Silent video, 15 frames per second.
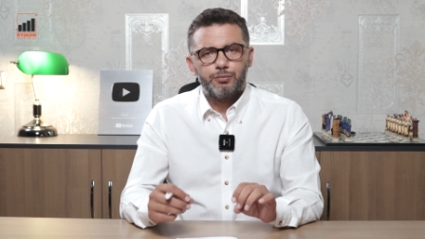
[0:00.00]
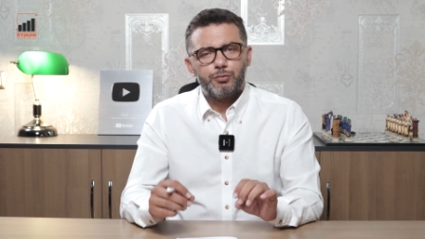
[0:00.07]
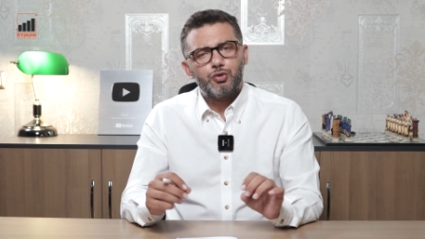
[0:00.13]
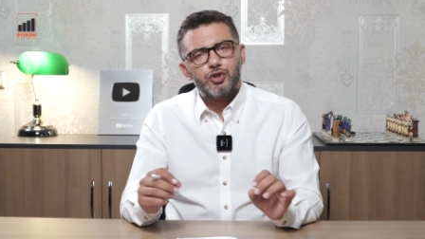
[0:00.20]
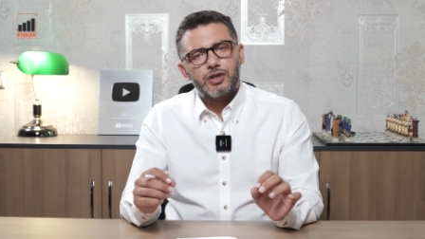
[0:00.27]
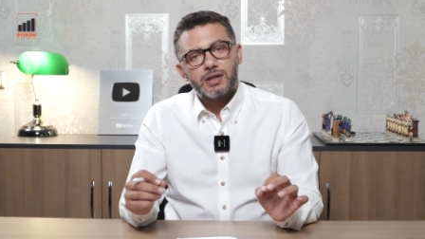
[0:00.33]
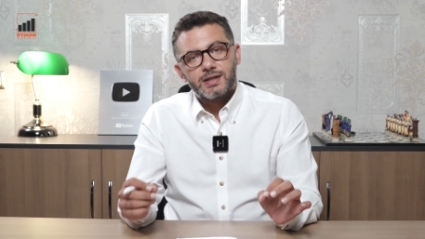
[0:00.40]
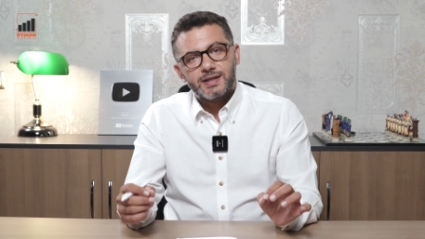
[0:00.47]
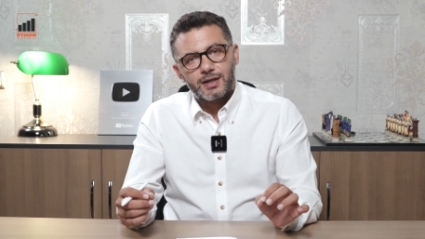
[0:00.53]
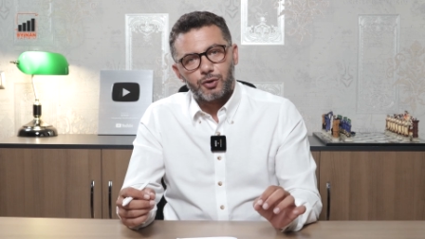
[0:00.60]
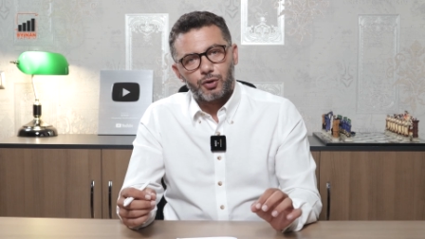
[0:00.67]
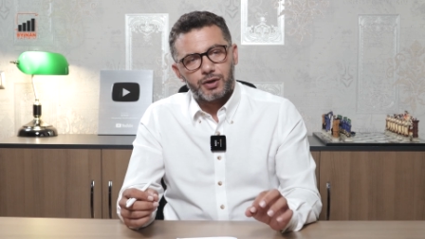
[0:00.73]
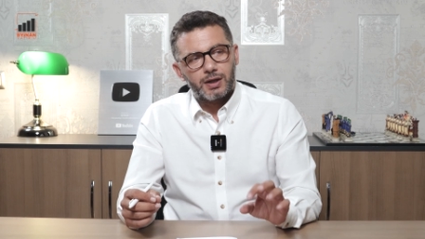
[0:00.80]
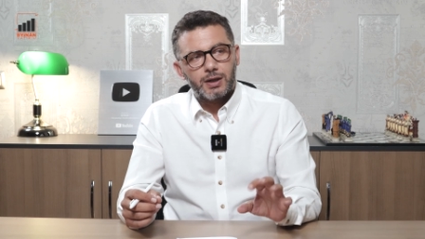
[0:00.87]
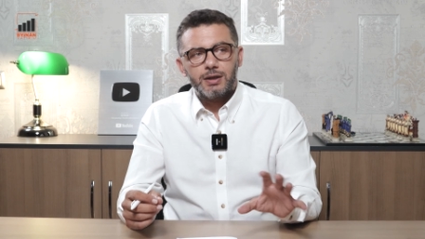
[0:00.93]
Bütçenize
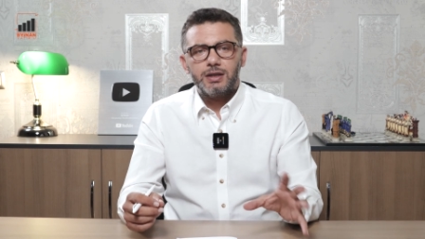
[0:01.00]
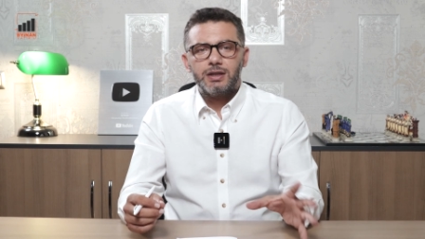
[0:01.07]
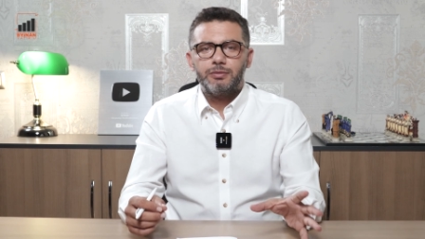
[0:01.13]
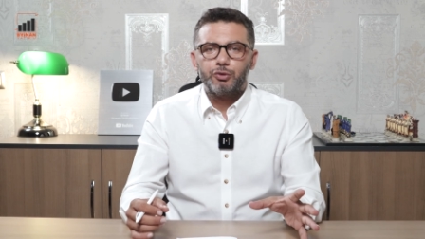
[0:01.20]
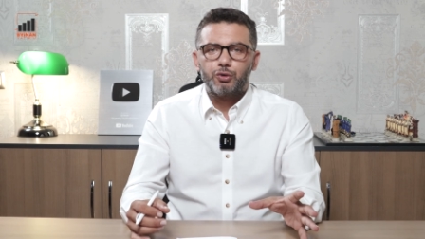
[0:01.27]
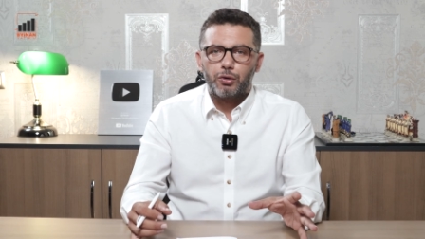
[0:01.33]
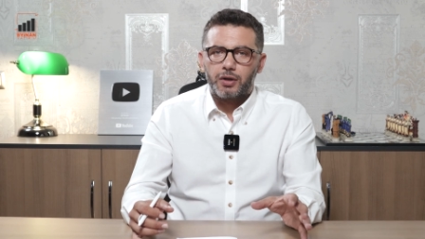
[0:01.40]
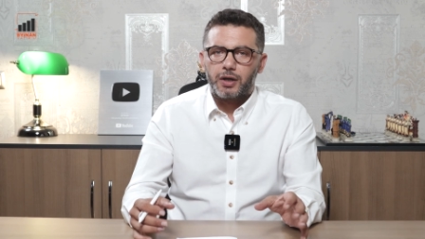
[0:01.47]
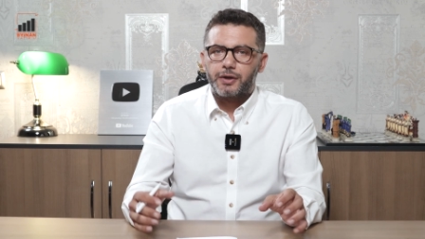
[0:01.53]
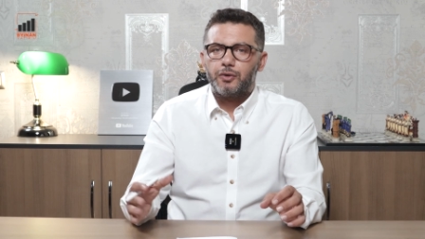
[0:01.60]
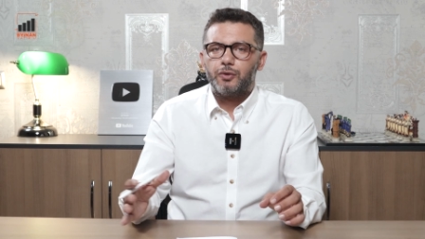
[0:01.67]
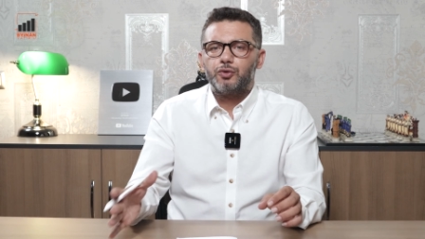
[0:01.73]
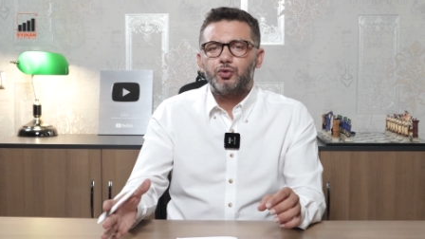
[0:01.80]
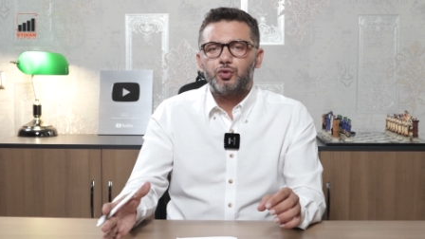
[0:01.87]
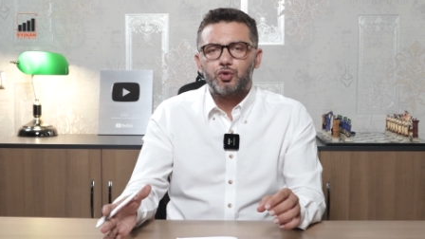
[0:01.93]
göre 20 dolar,
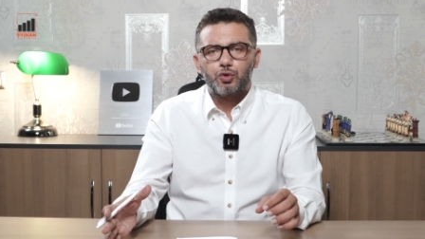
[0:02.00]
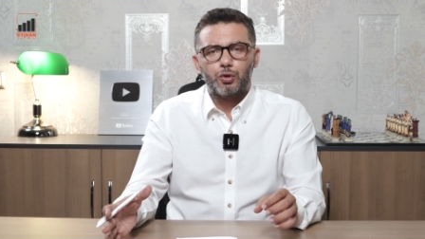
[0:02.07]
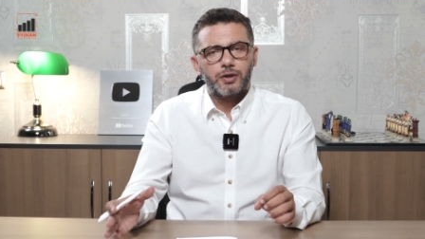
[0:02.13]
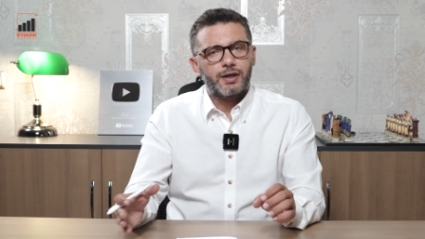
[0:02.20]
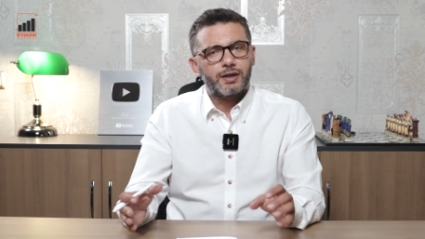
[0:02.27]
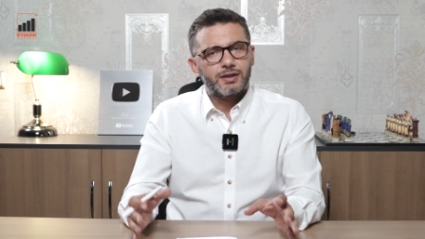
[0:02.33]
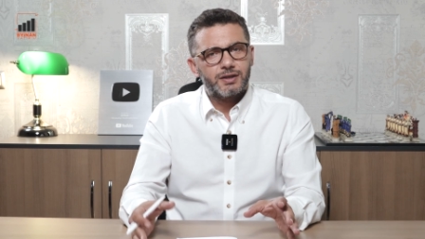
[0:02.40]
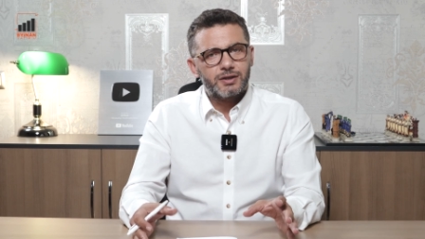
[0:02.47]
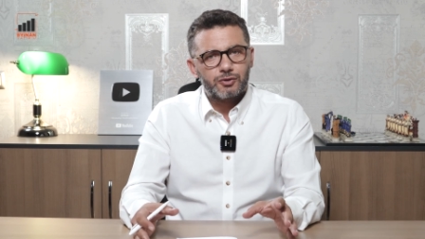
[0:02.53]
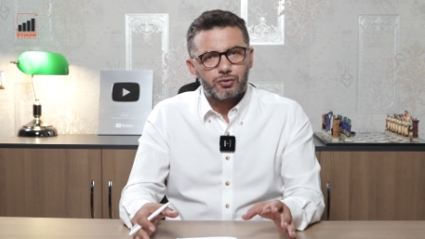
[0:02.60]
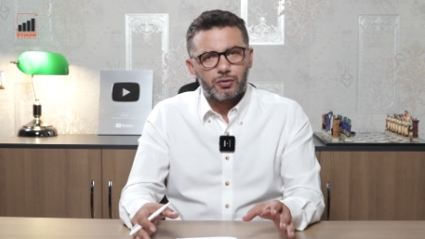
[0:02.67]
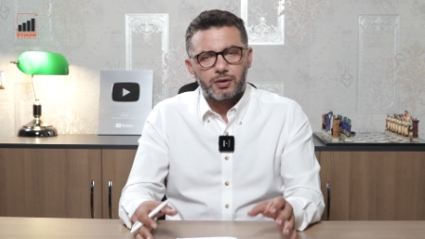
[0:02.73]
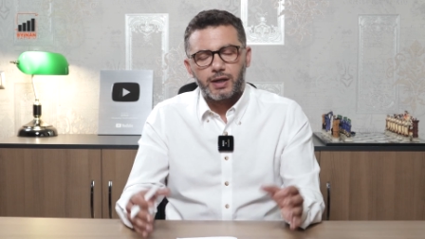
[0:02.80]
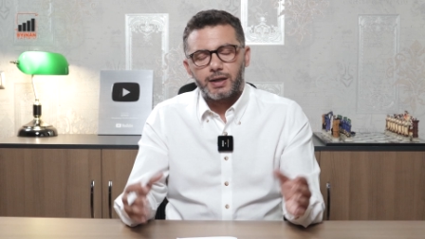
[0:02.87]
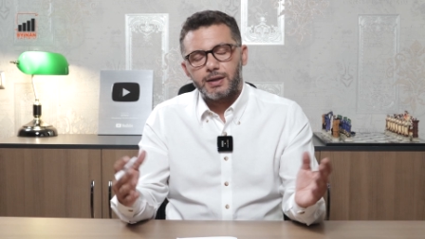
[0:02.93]
30 dolar, 40
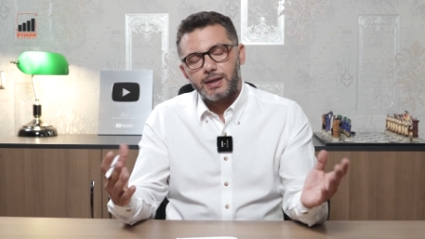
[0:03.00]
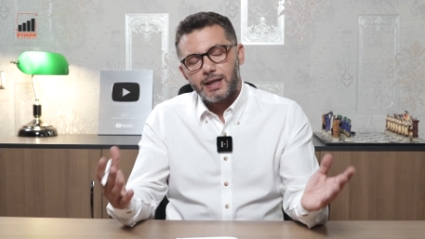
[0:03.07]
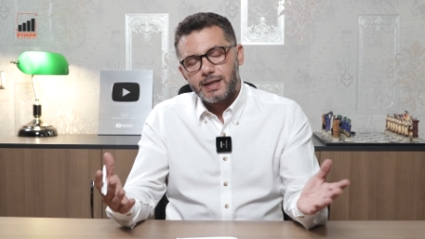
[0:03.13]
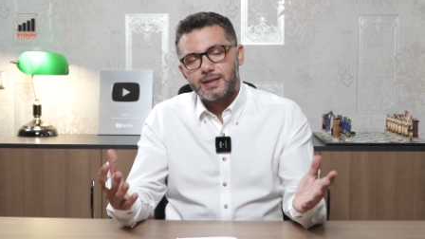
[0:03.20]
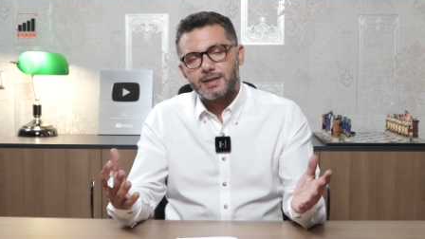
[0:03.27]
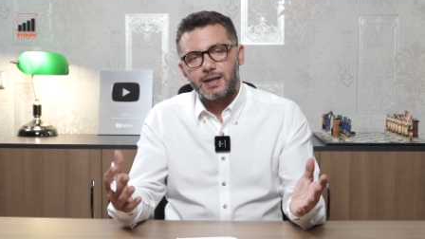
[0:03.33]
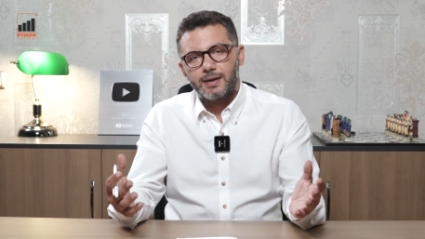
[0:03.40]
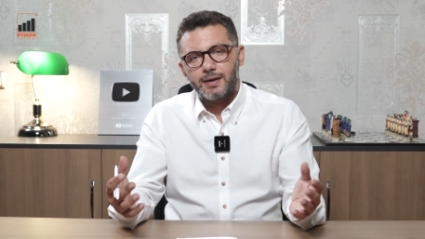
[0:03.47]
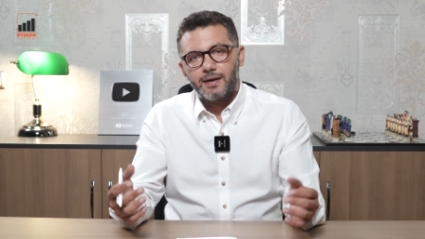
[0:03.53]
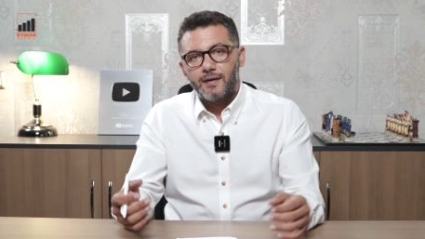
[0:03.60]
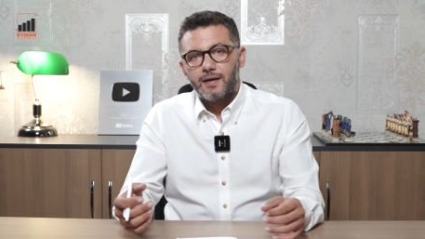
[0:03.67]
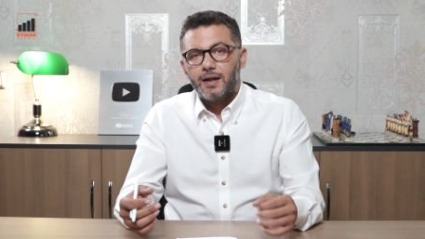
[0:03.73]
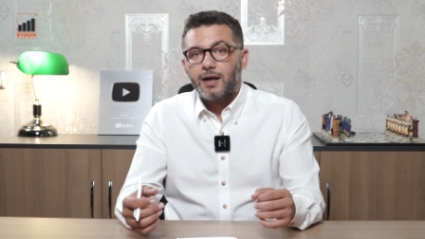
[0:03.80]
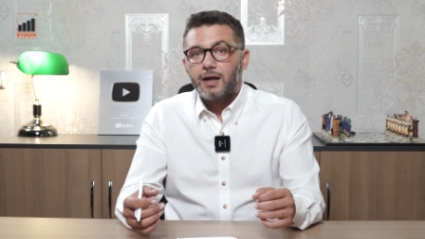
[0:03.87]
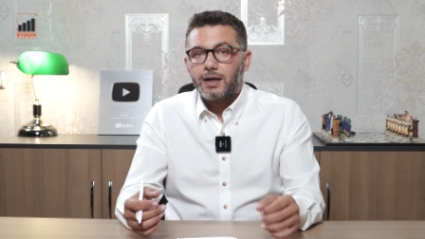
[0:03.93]
dolar neyse
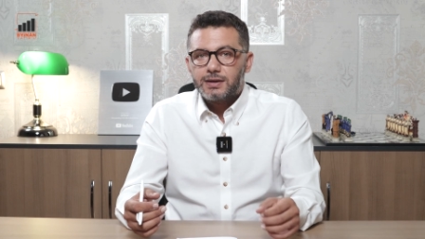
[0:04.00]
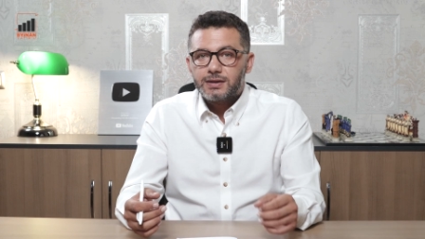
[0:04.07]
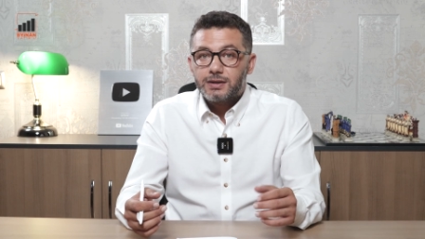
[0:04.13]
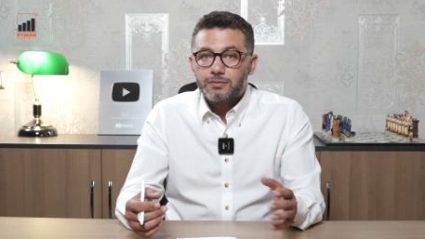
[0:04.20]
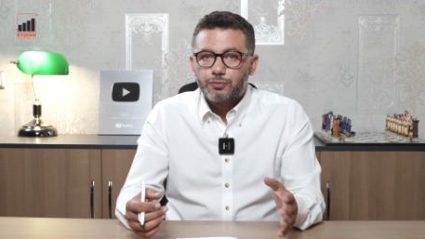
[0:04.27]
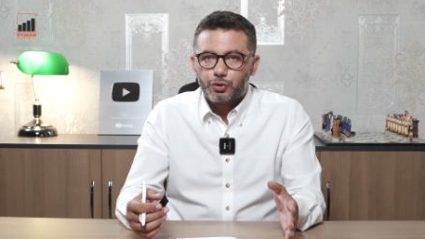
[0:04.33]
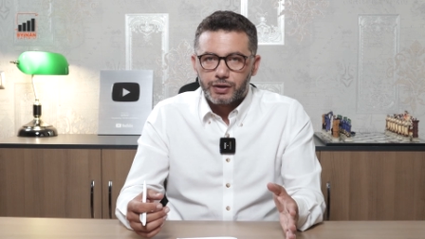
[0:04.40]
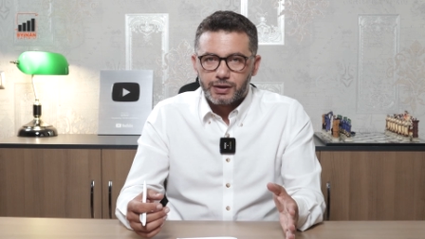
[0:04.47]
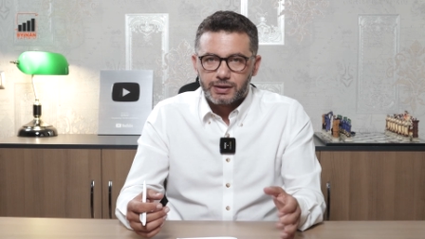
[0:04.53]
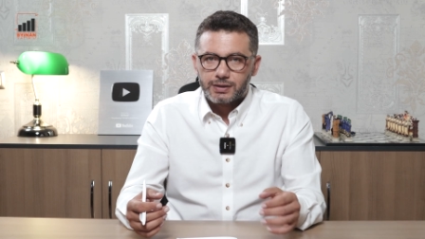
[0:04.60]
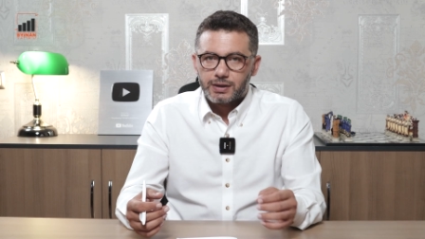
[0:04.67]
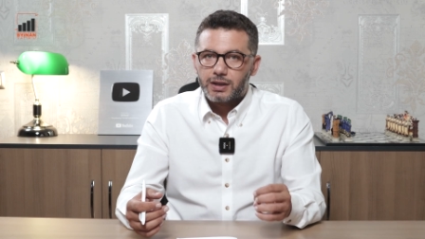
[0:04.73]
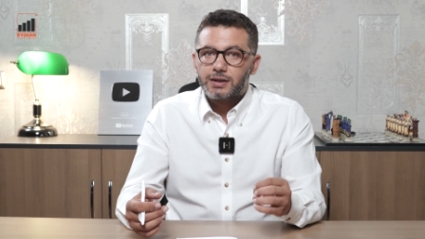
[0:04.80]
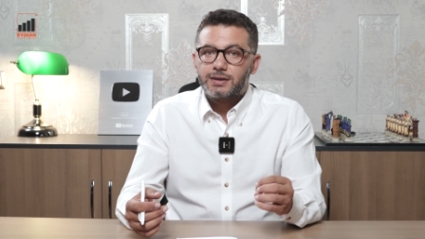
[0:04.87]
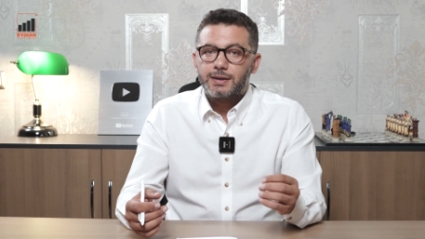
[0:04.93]
atın
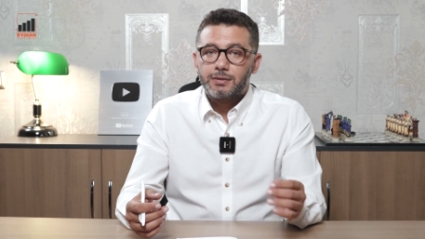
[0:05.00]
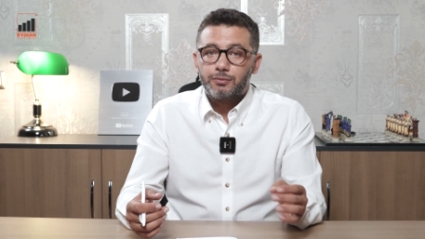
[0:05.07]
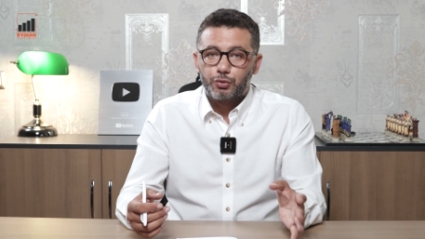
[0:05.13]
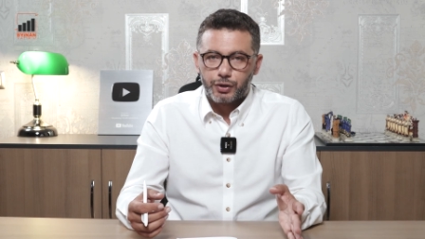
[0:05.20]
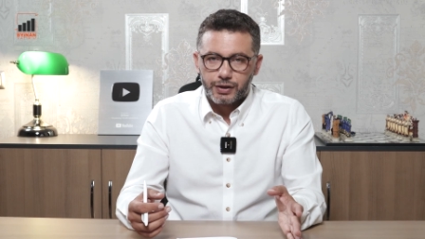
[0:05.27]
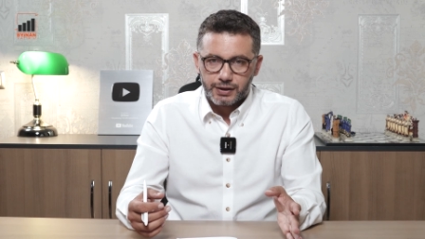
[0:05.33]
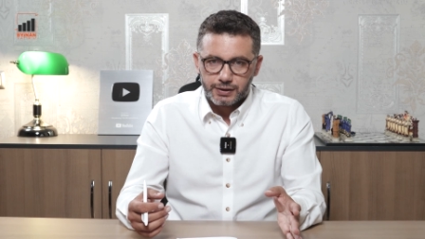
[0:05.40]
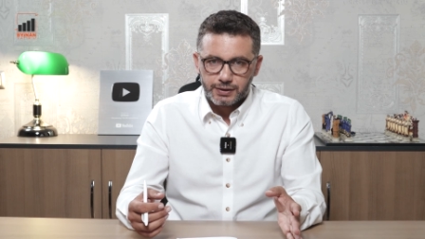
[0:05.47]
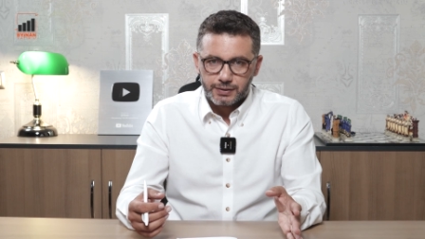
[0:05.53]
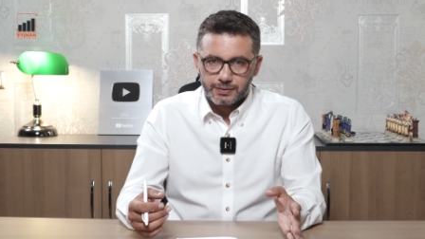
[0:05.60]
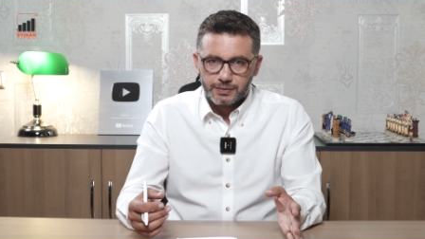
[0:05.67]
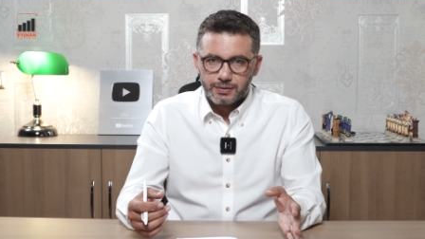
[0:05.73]
bırakın, atın bırakın.